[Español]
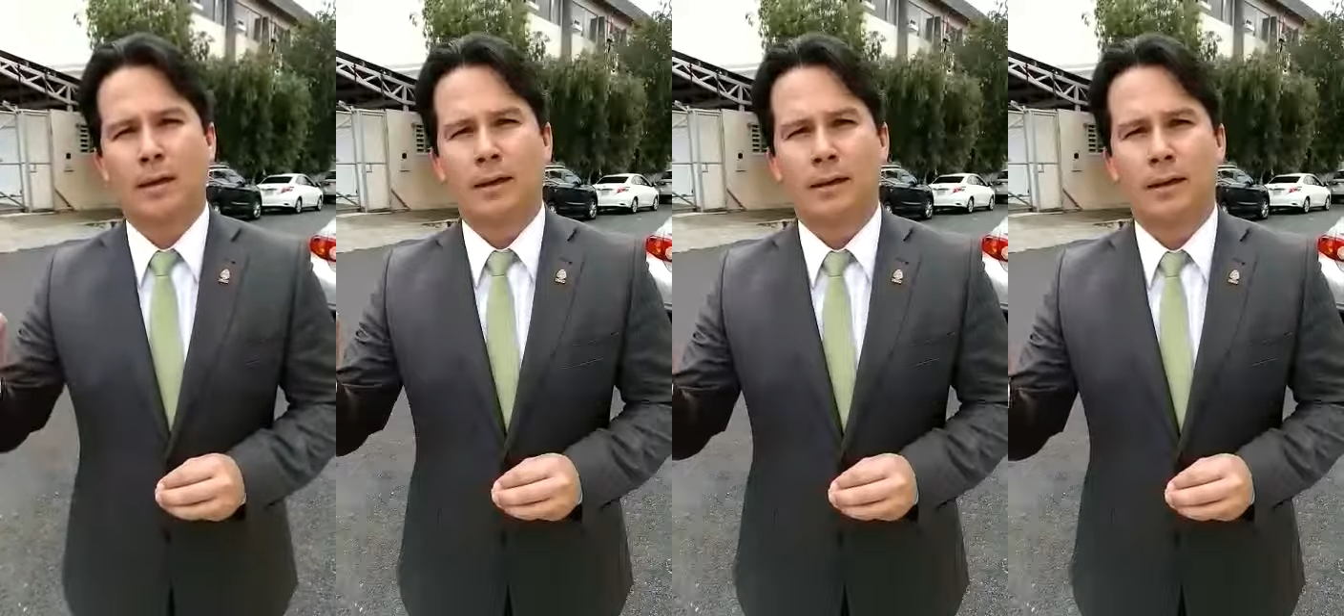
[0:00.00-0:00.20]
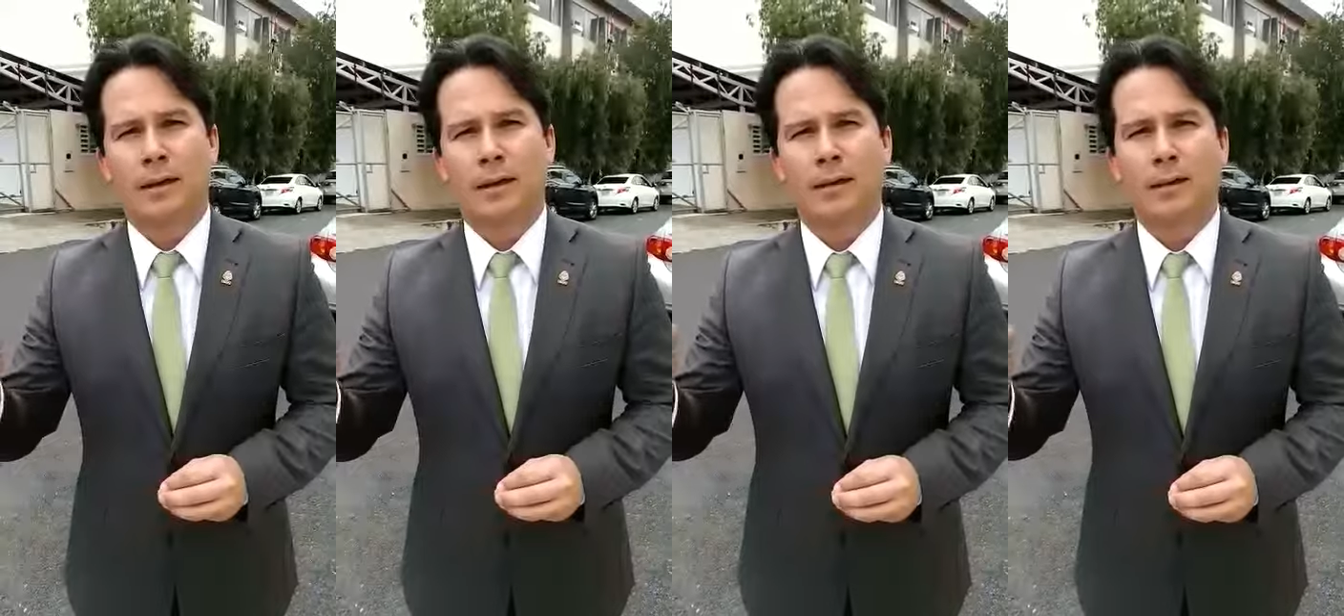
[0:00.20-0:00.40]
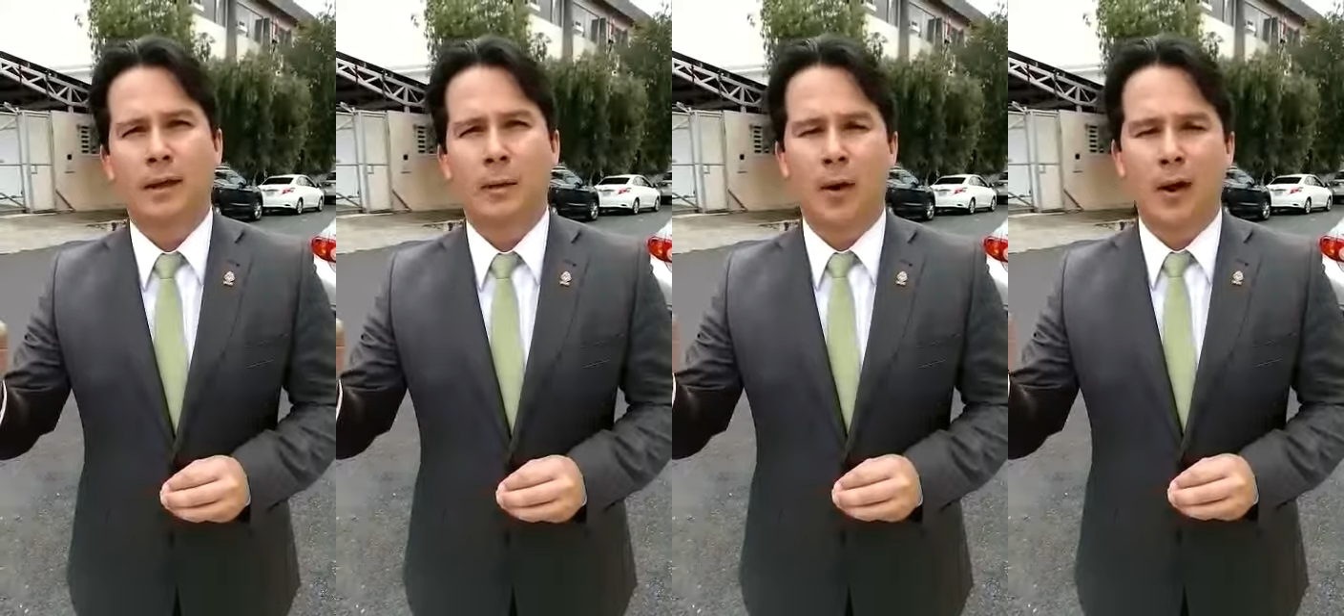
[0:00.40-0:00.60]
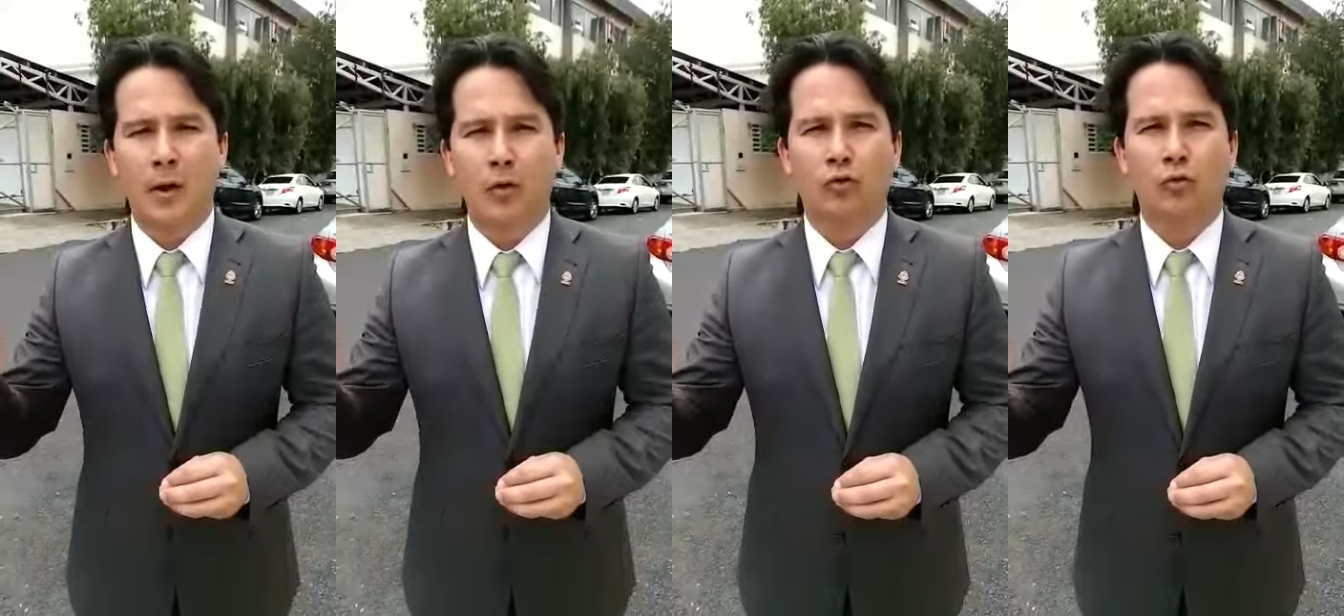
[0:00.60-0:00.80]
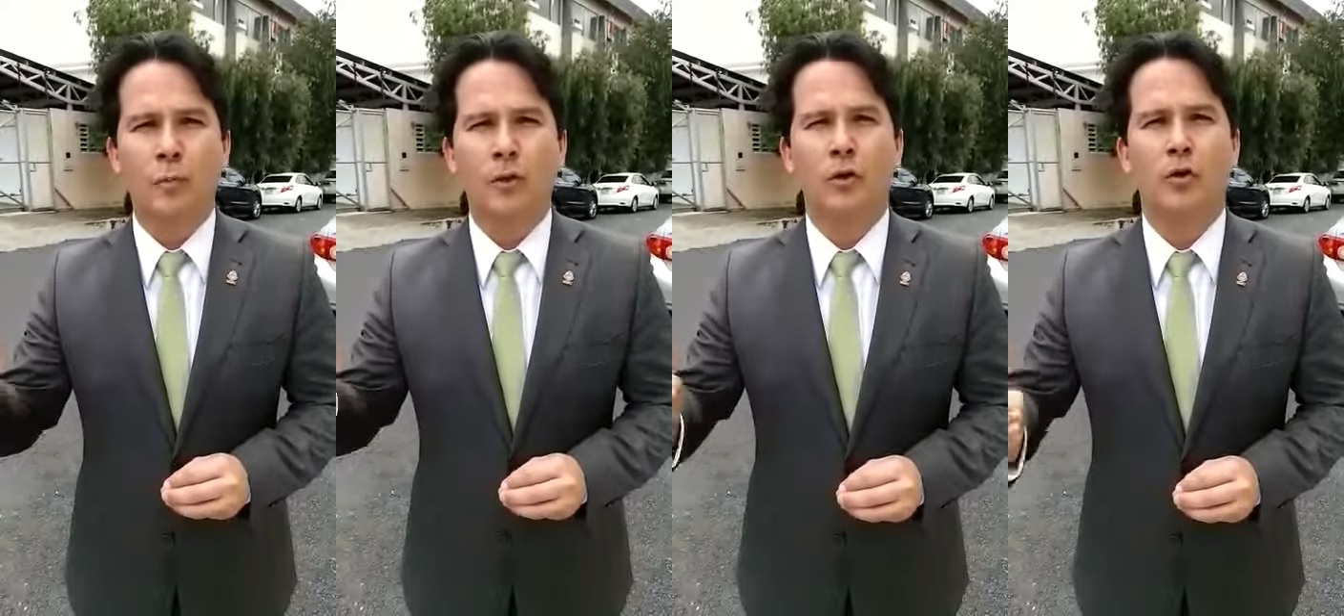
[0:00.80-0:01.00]
eh, de
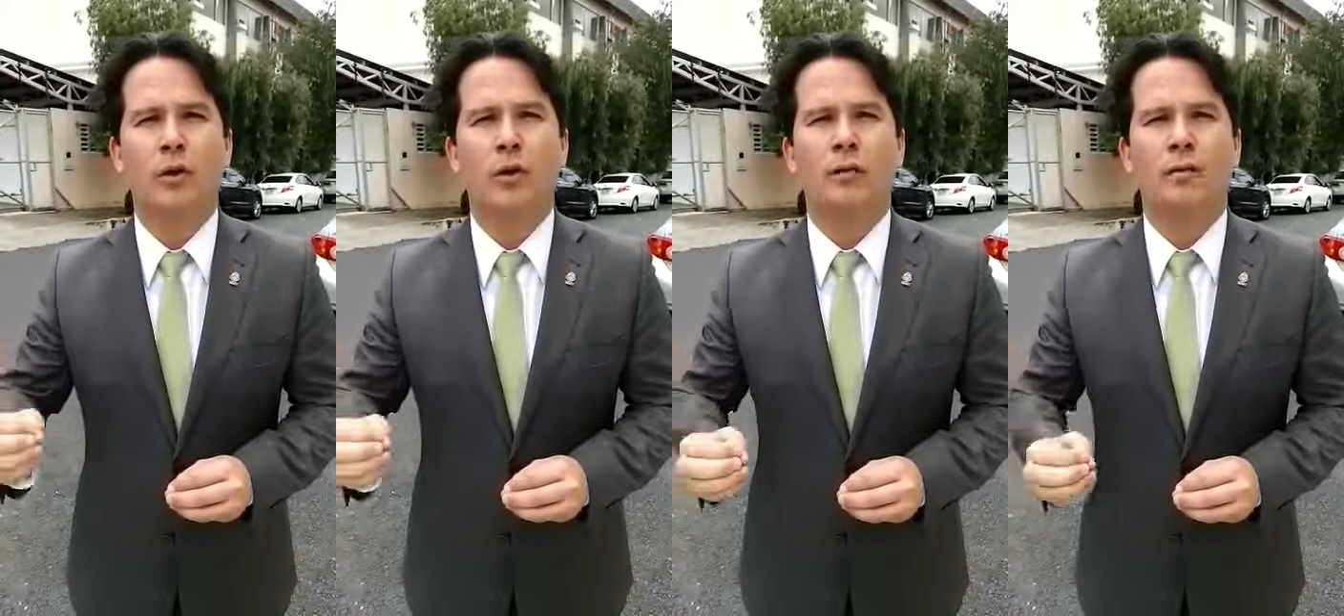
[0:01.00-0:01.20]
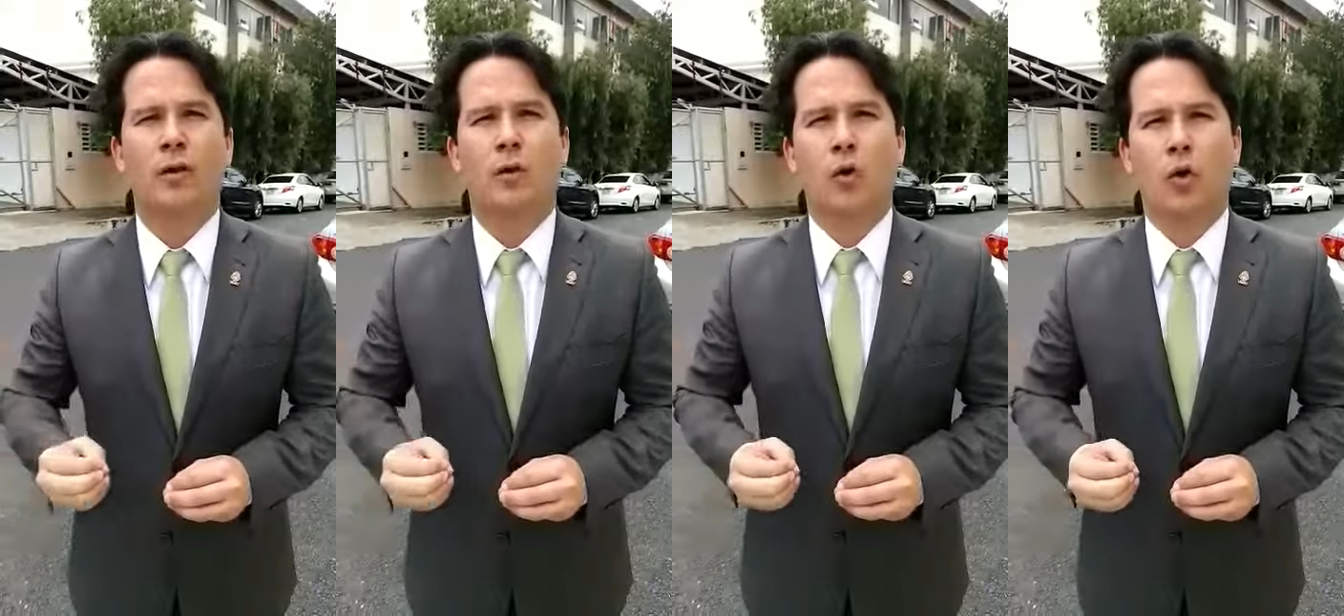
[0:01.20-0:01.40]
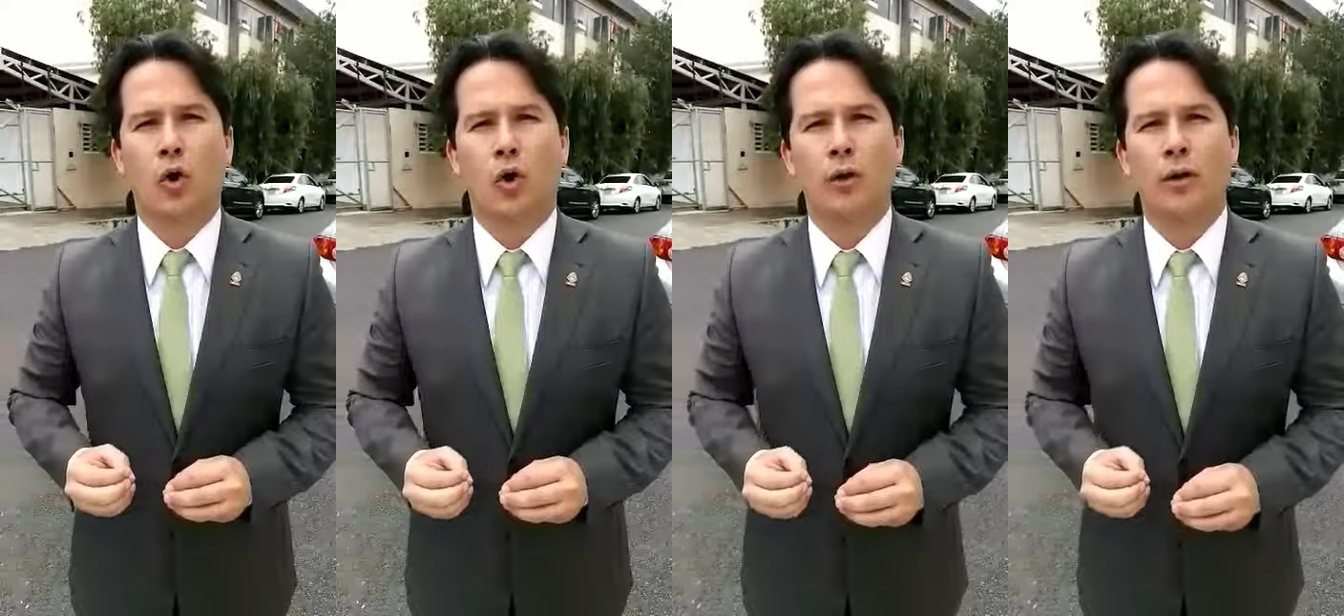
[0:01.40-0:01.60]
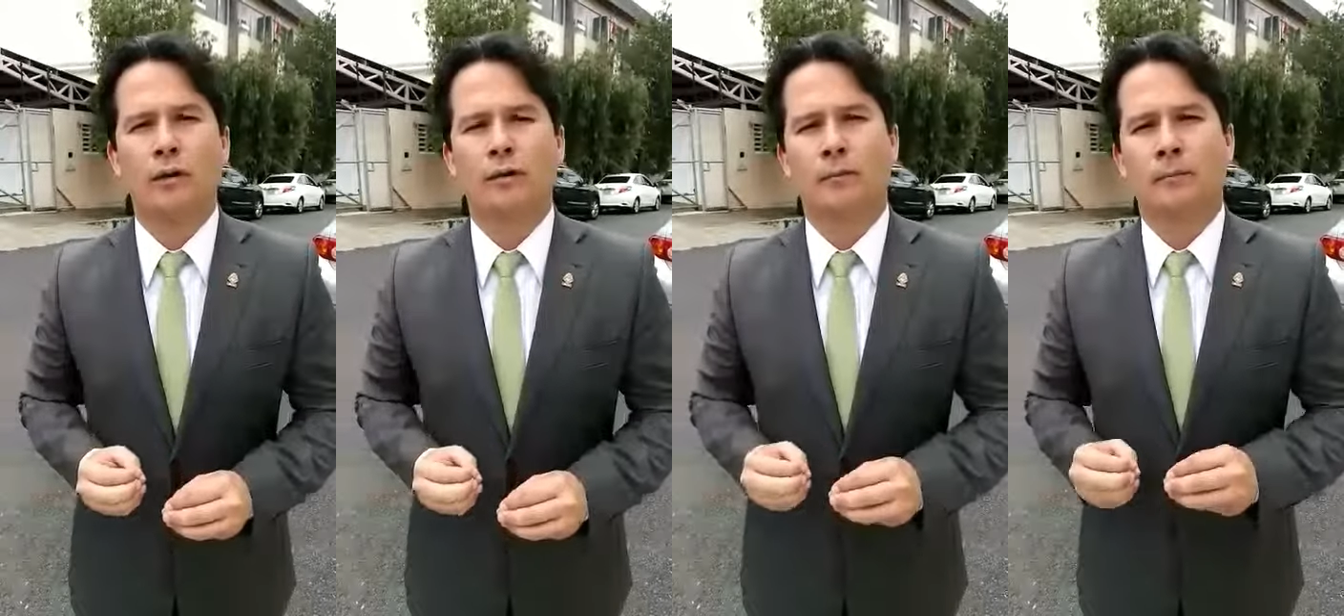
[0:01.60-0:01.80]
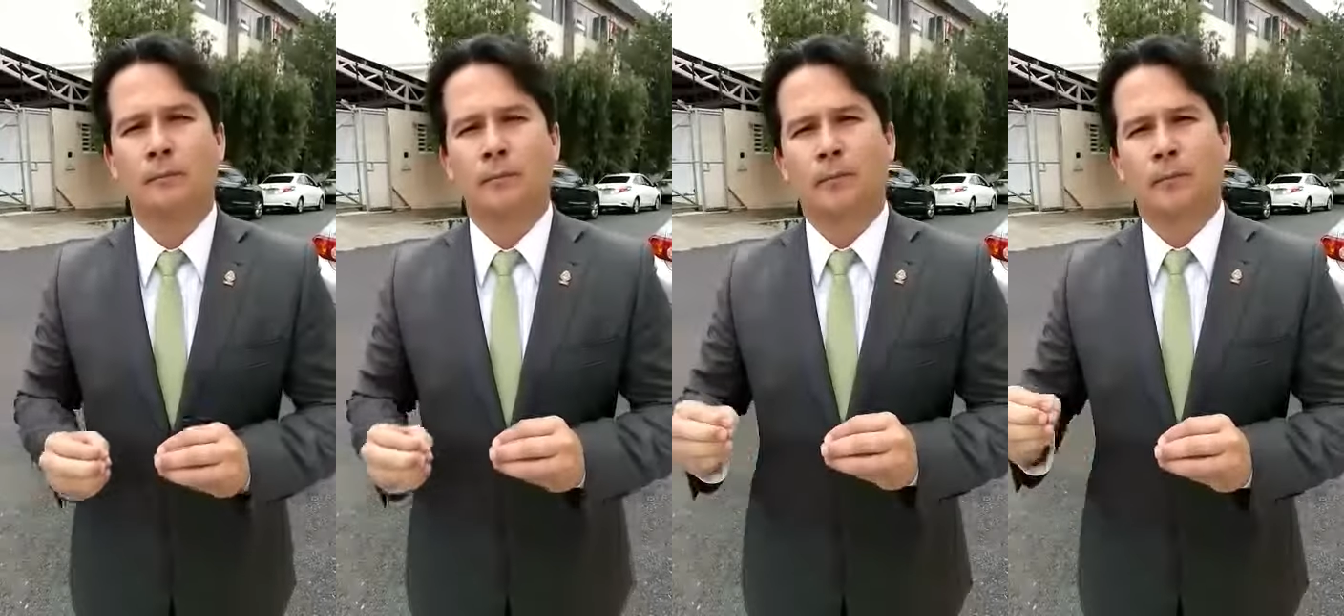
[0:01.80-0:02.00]
varios millones de
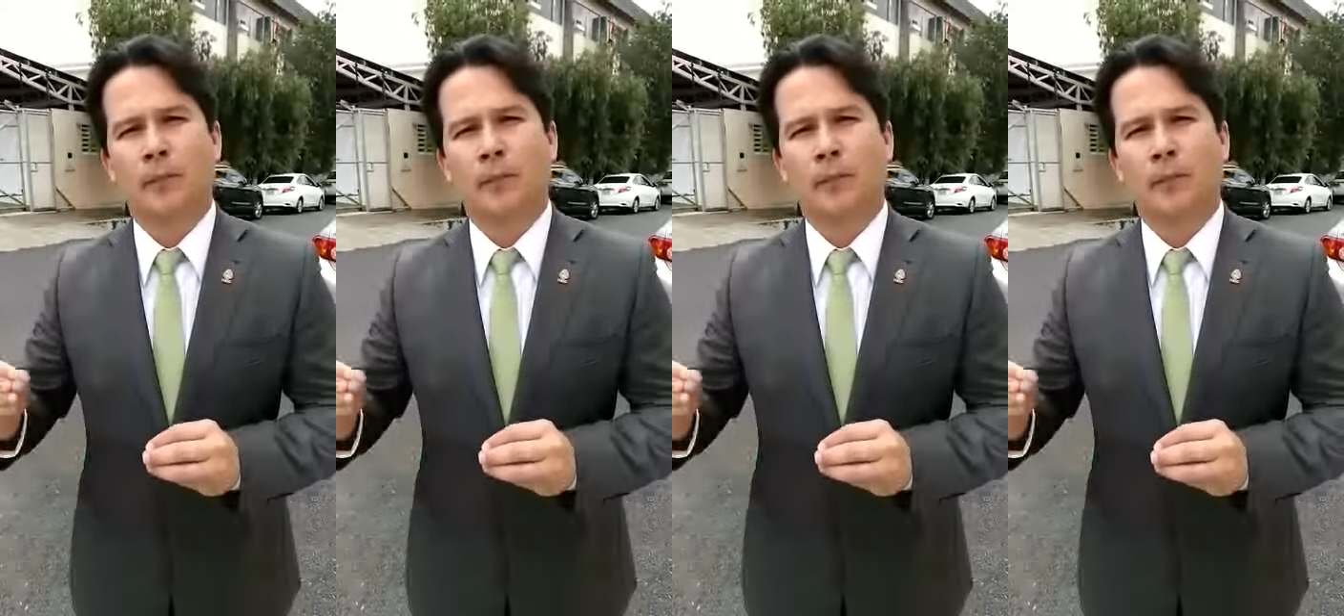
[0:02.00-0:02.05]
colones